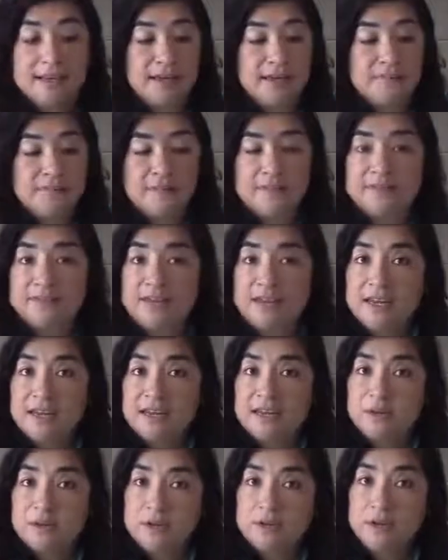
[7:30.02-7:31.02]
empezar a
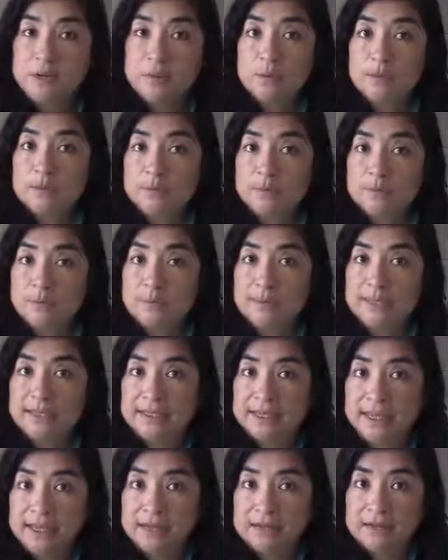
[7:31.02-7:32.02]
decorar nuestro
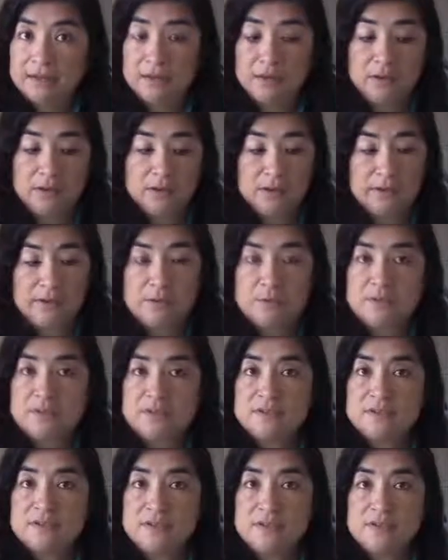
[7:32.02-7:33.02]
spa cake, lo que
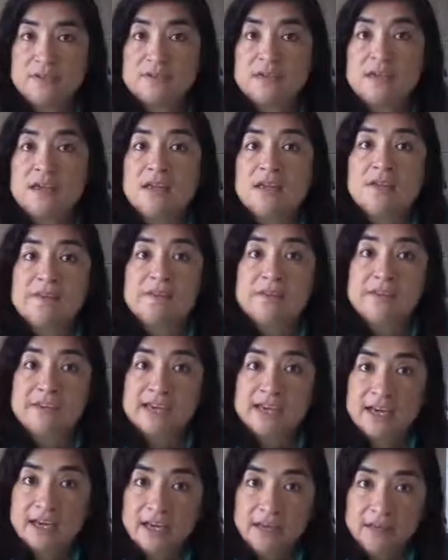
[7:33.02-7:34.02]
debemos hacer es
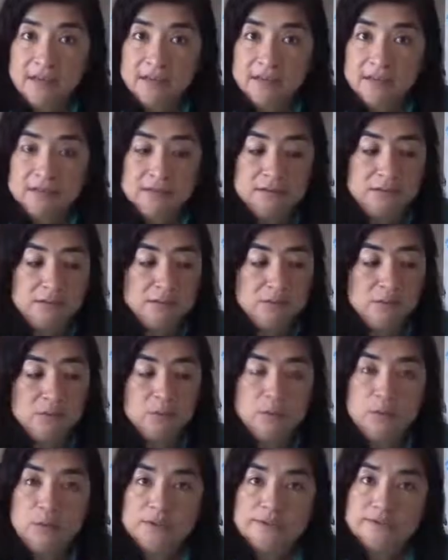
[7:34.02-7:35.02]
fijar
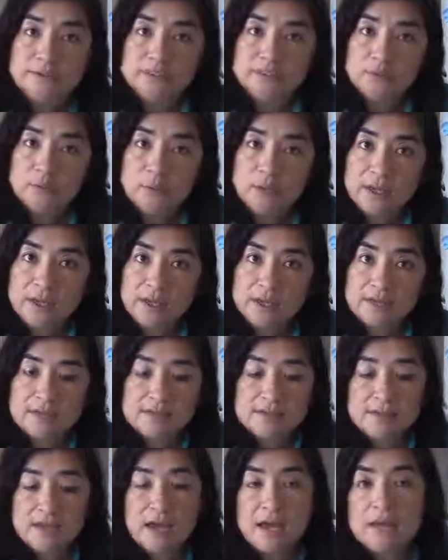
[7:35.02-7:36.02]
nuestras
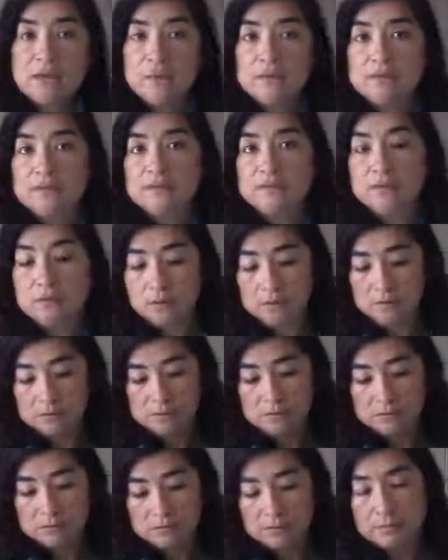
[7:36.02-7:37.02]
toallas a, nuestro,
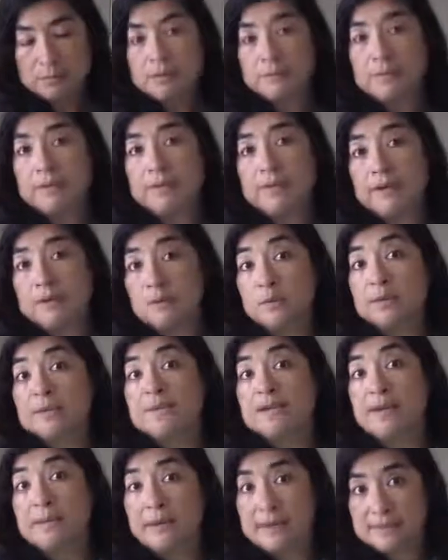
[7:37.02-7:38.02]

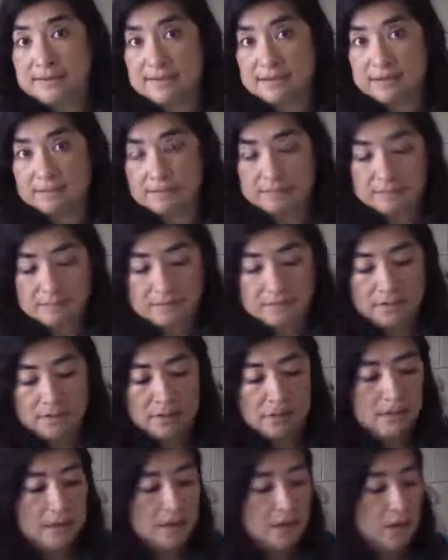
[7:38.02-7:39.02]
nuestra base.
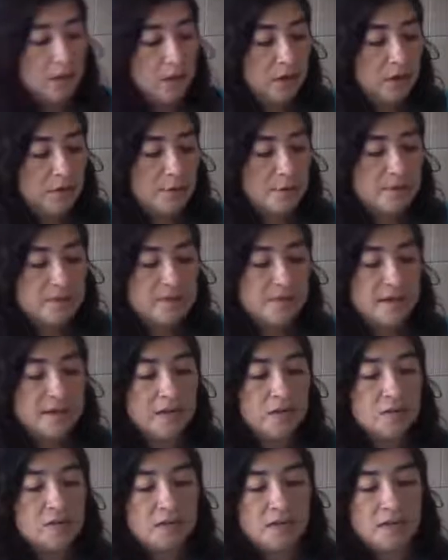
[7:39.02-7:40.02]
Lo que vamos a hacer
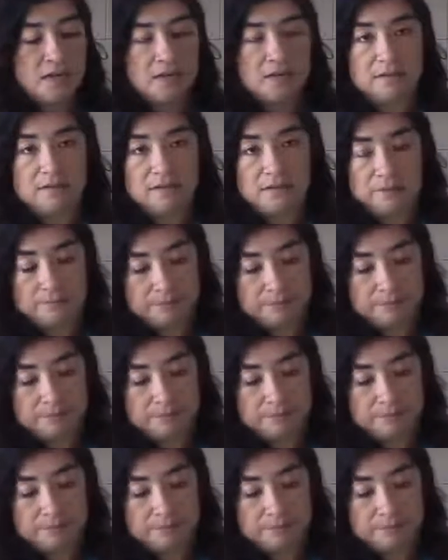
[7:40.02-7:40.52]
es lo siguiente.